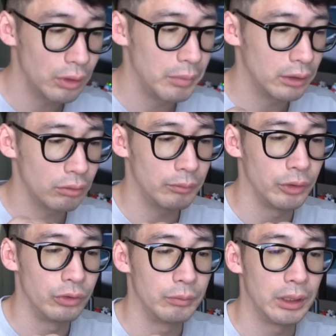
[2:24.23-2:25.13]
ね、メットでも
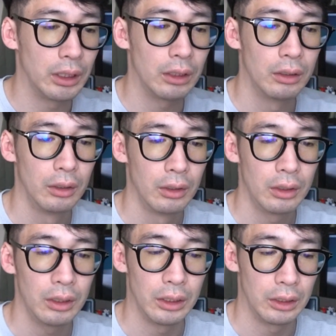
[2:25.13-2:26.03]
有名な、
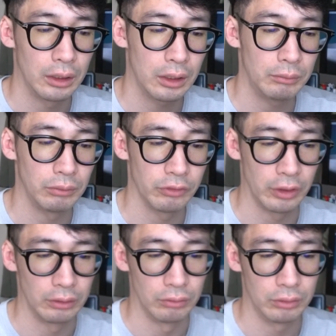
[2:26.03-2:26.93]
えー、兜さ
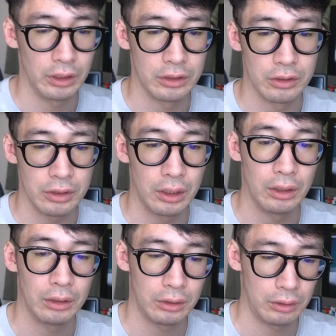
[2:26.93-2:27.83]
ん。やつですね
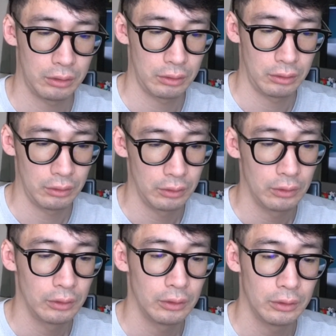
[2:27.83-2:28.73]

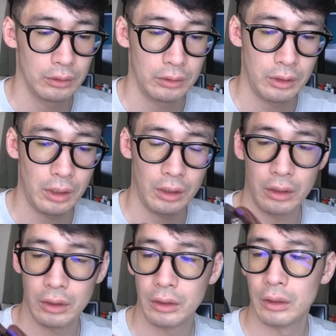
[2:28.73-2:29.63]
で、
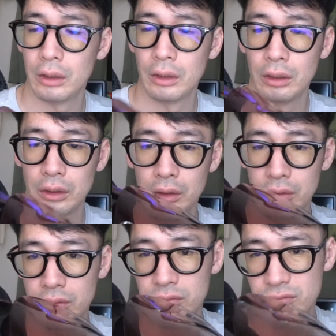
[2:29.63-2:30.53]

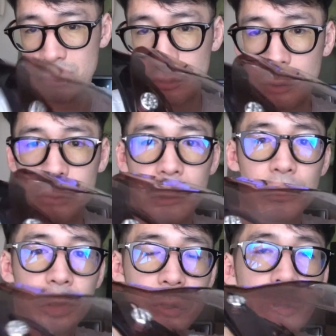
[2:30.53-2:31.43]
えー、これ
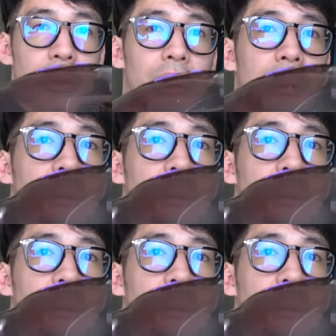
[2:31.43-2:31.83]
も一応こ